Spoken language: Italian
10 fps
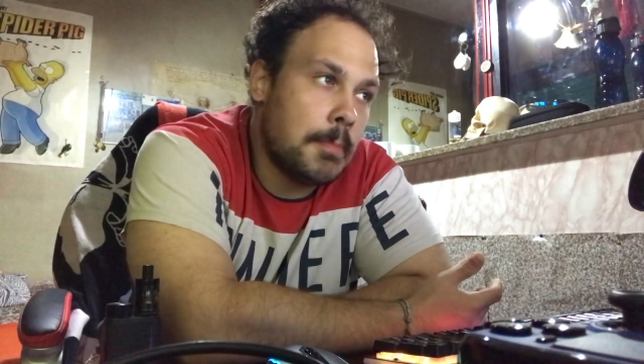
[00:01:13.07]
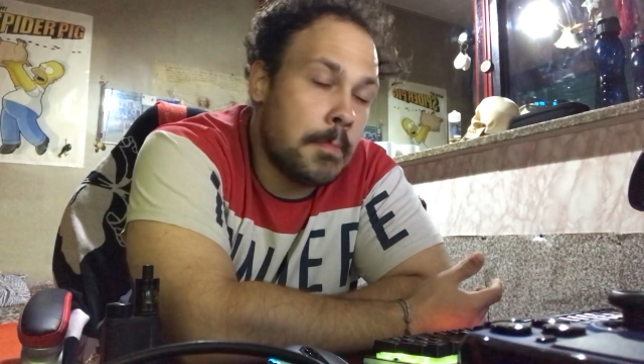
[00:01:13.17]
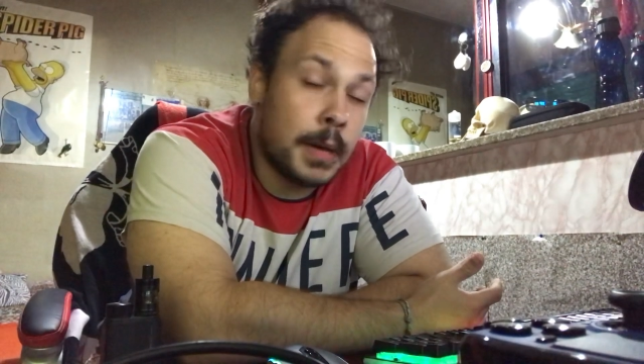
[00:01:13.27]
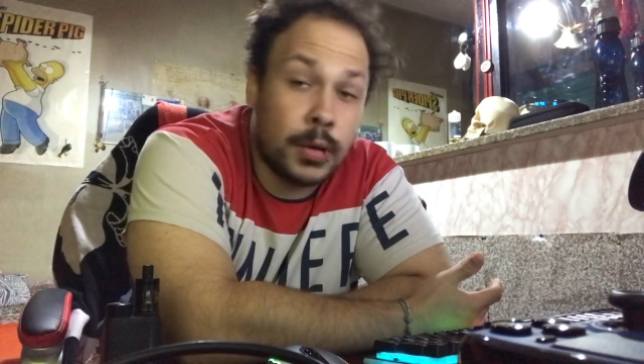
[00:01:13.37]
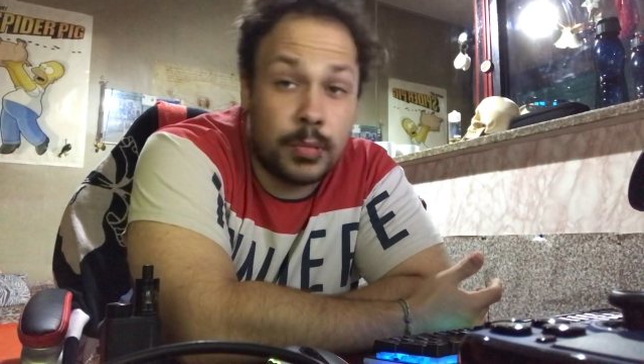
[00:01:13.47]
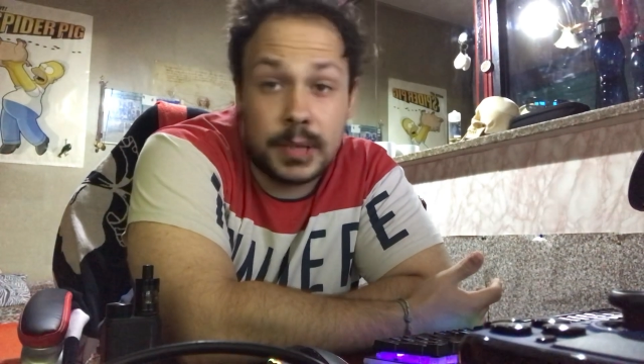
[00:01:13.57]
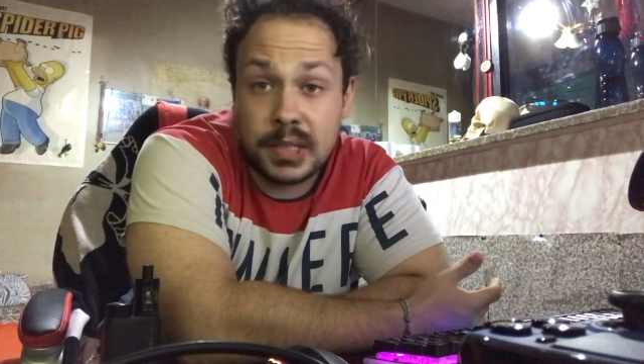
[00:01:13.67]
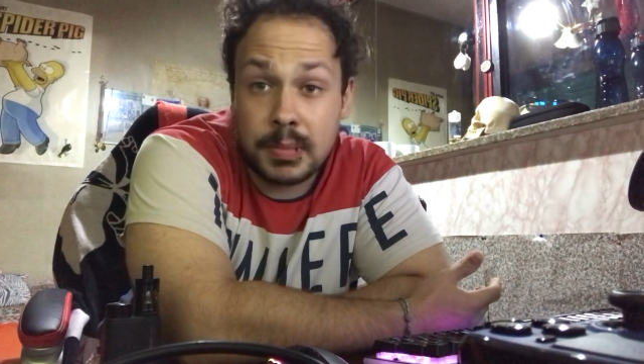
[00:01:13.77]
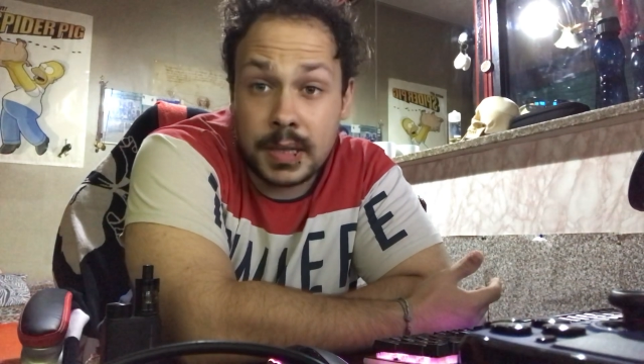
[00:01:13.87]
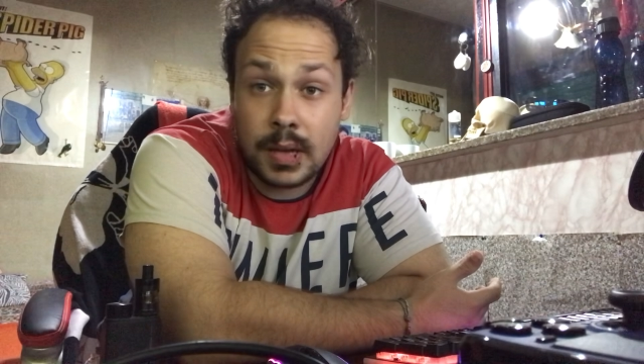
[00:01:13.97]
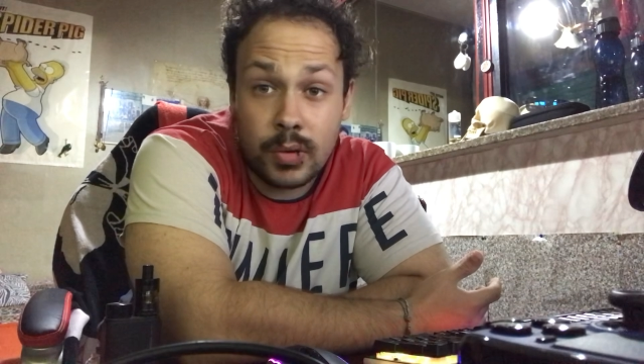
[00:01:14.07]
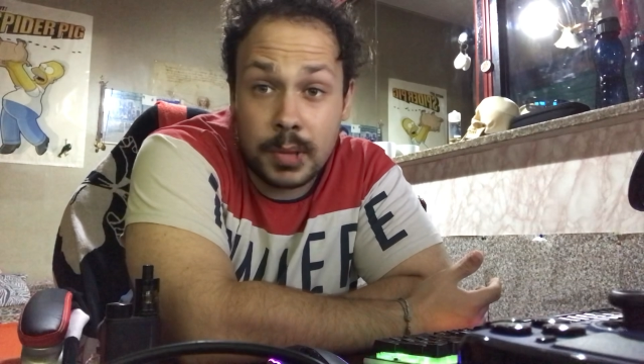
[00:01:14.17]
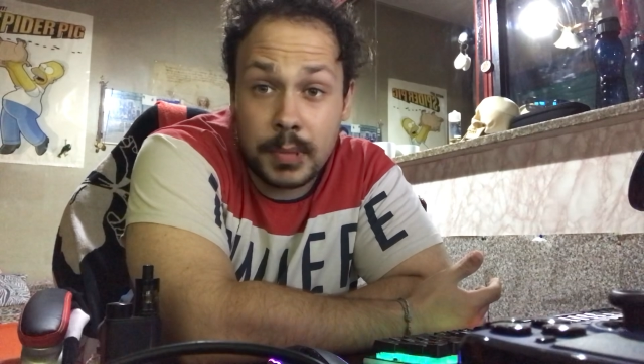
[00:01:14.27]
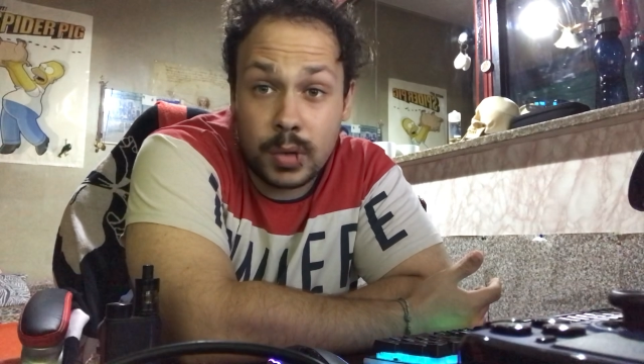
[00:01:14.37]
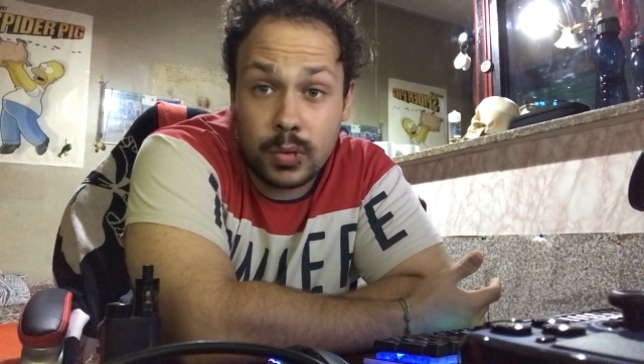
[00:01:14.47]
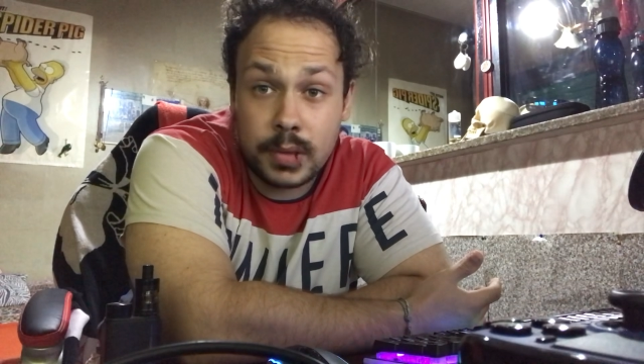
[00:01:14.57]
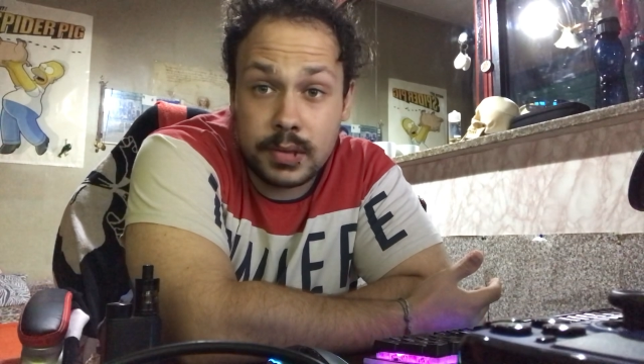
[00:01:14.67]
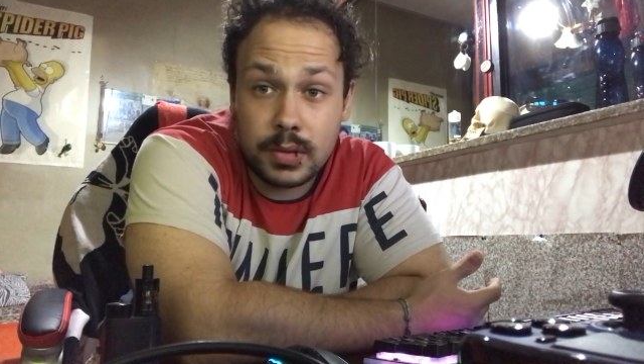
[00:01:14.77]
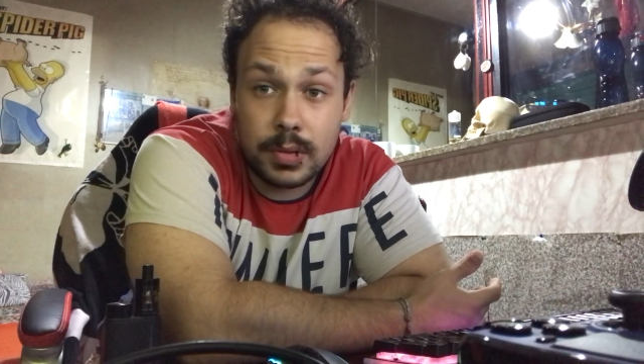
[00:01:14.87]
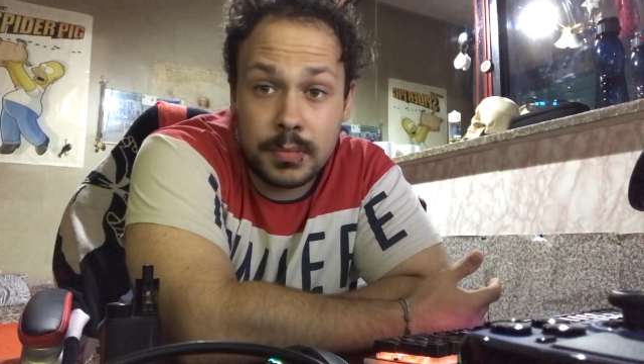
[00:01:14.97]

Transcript: ma non mi aspettavo nemmeno questo.